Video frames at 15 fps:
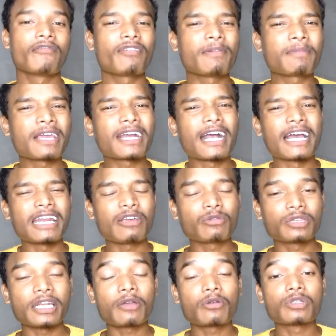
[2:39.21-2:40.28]
फिल्म की कहानी
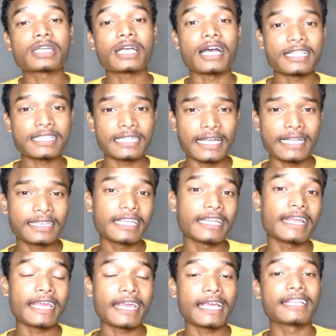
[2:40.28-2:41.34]
उतनी कुछ खास
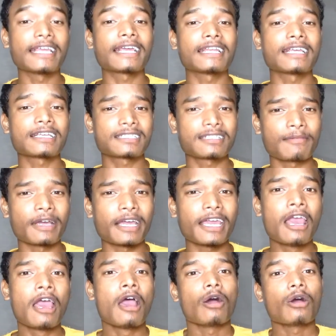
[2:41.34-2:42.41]
लगती नहीं है देखने के समय